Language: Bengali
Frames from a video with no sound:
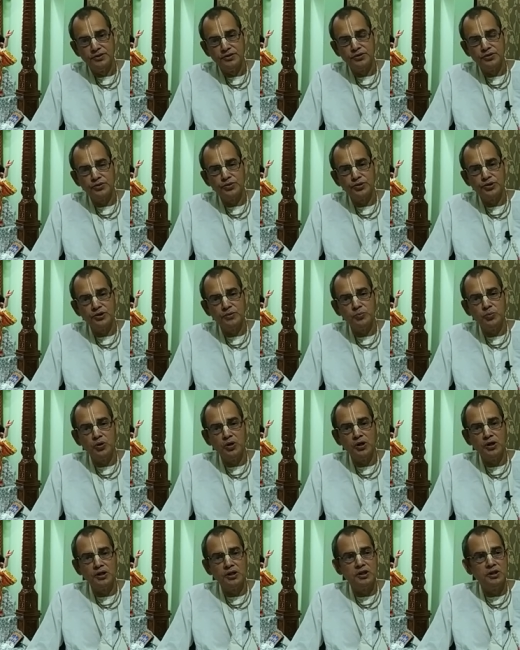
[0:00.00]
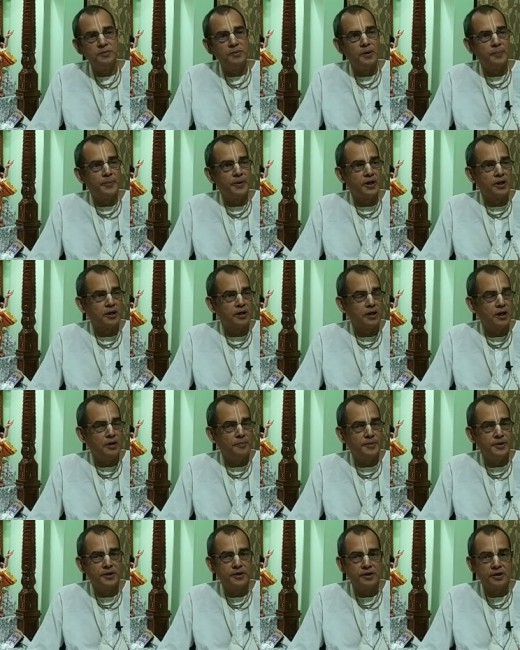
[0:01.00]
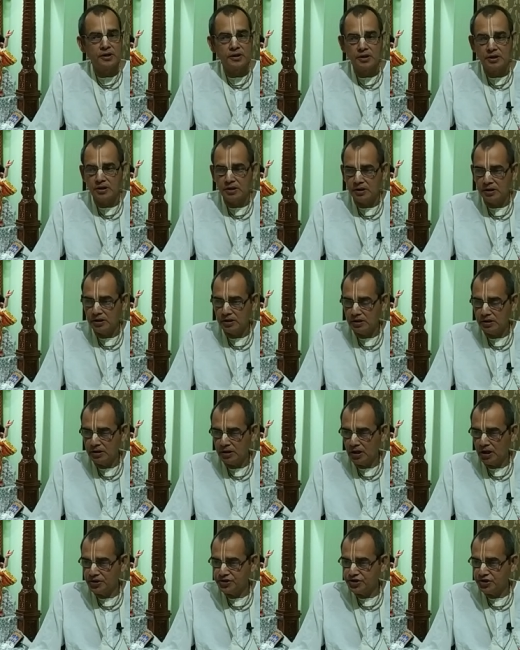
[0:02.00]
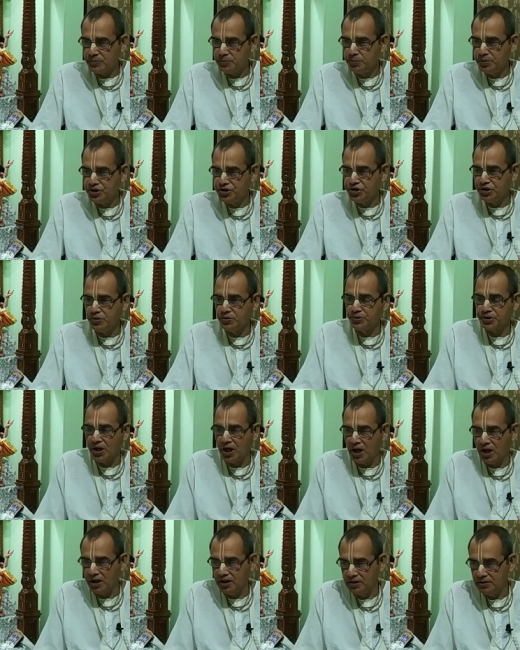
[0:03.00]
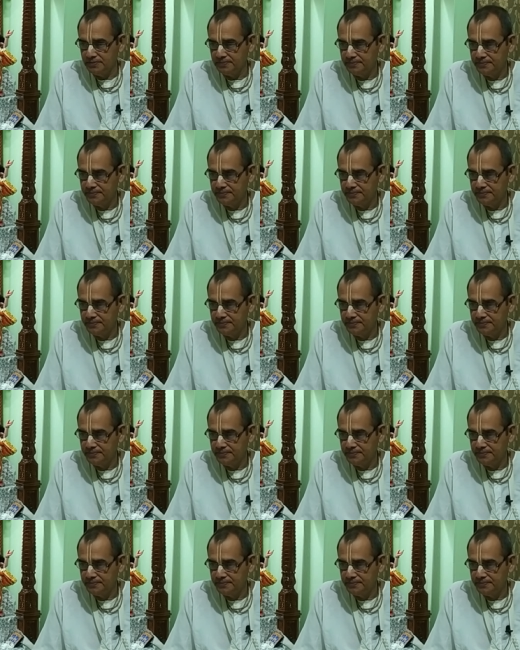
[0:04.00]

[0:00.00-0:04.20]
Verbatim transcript: তো গুরুদেব বললেন কি ব্যাপারে আমার এলাচের বিচি কোথায়